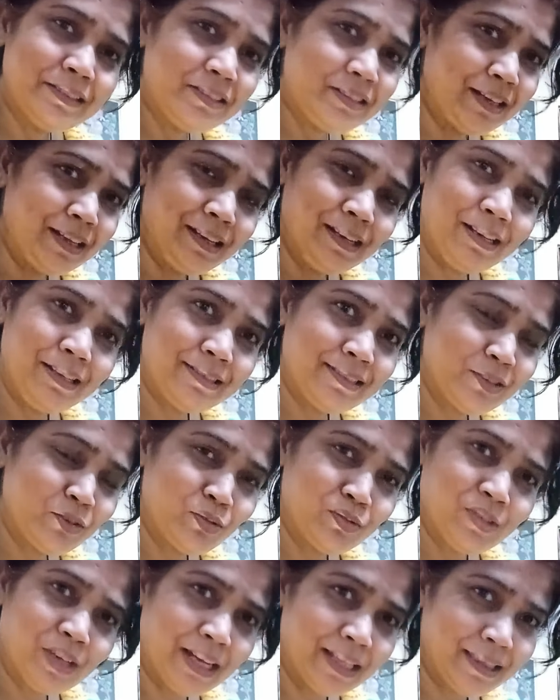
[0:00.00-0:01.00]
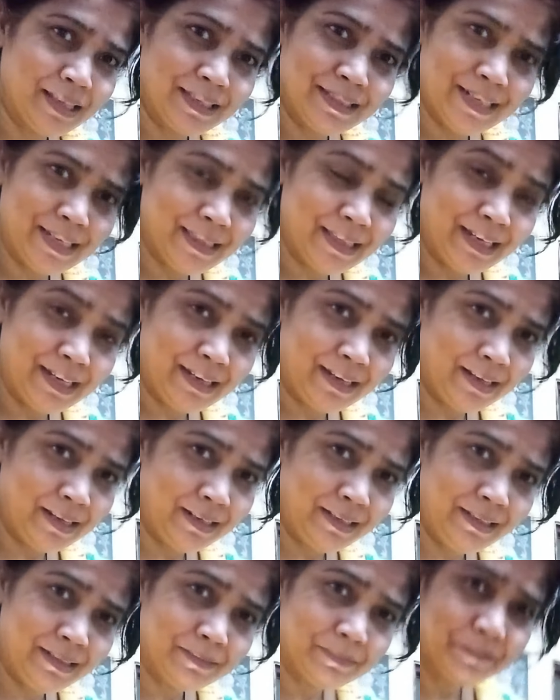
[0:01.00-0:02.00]
चैनल से कुछ आता जाता
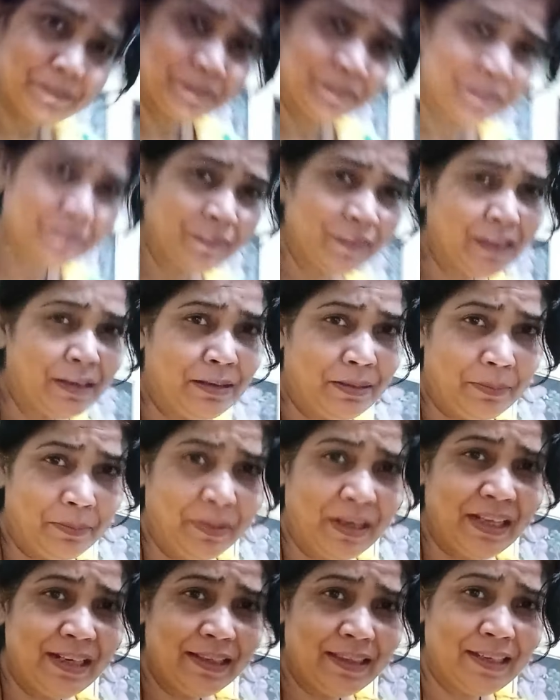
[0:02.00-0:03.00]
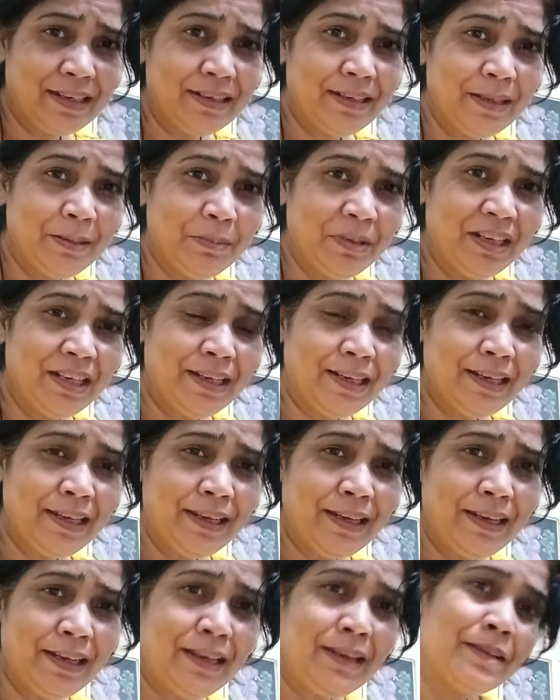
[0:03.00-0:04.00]
है नहीं मेहनत करने में
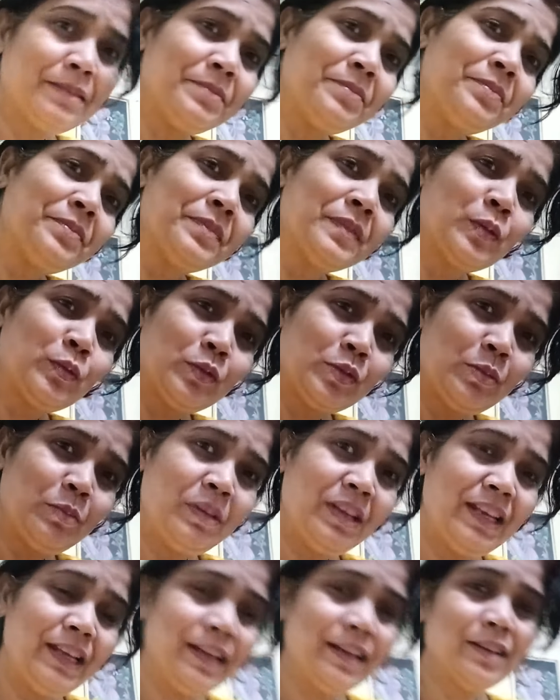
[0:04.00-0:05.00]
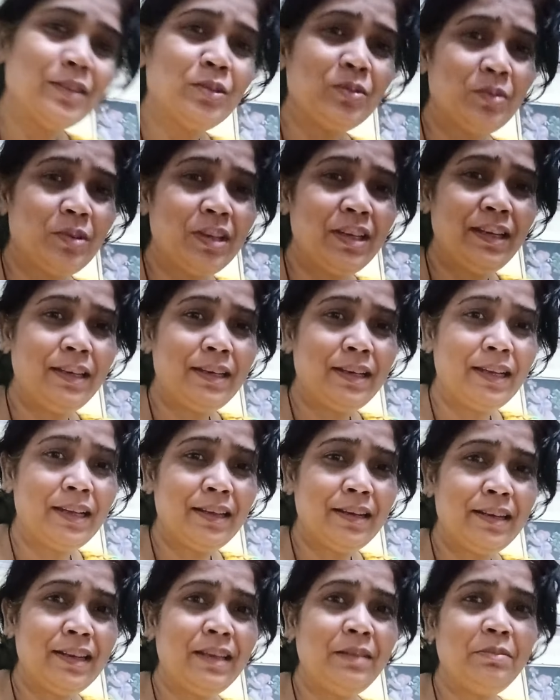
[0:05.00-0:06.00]
लगे हैं कुछ मिलेगा तो ठीक
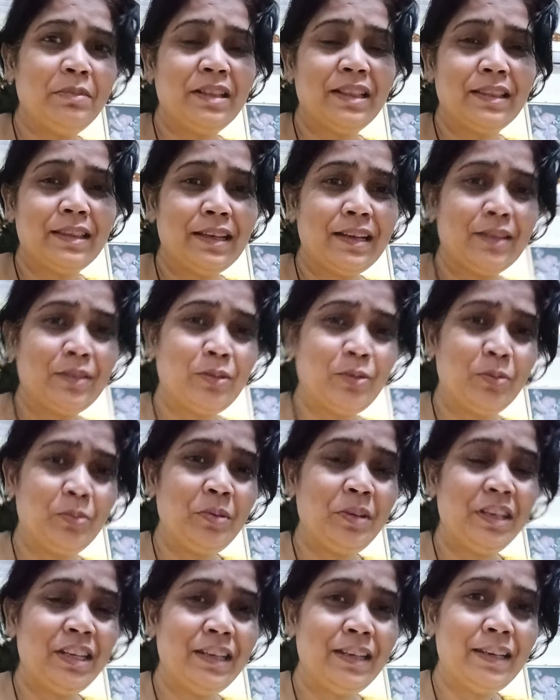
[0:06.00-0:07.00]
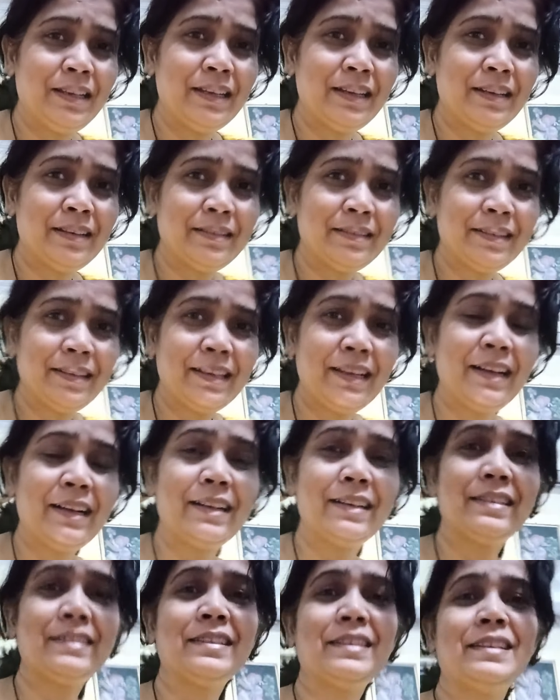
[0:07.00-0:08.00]
है नहीं मिलता है तो भी ठीक है क्या
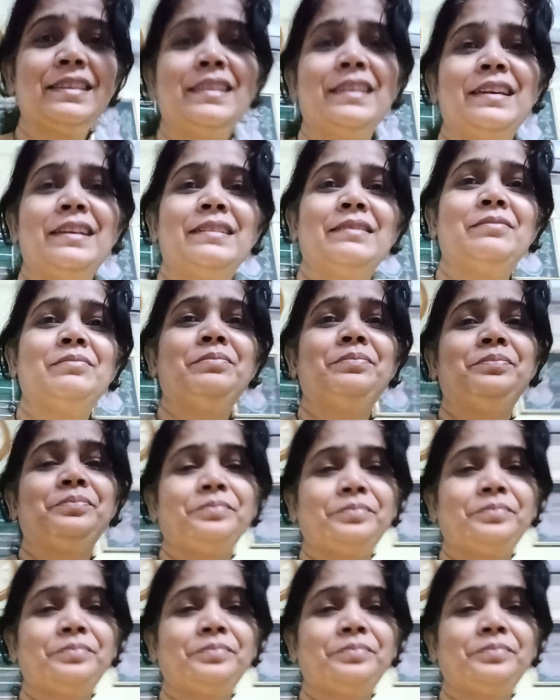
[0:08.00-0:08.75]
कर सकते हैं